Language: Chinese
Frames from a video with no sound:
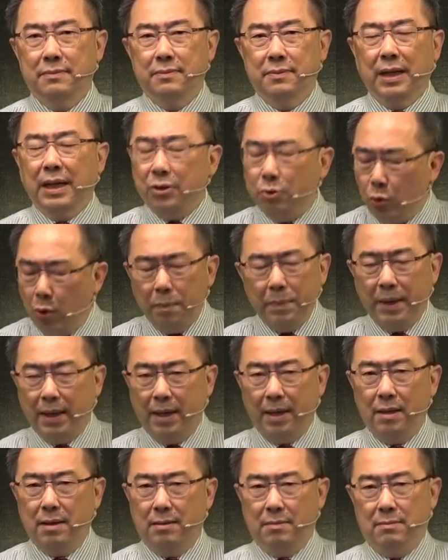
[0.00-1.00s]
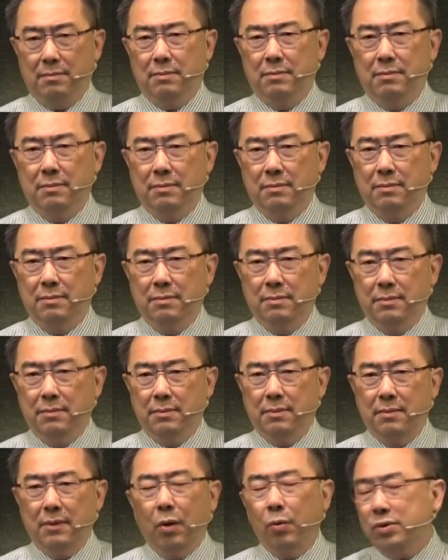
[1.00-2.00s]
很多名。
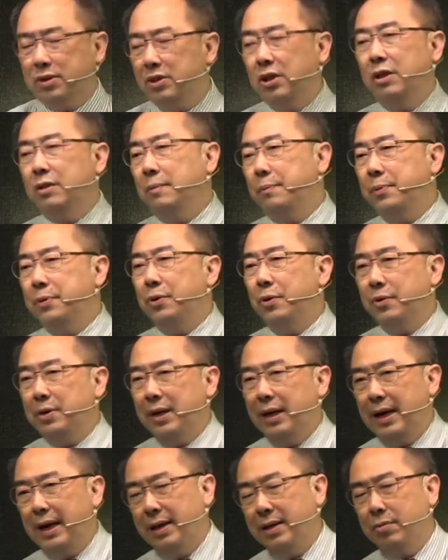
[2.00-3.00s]
我知道这不容易啦，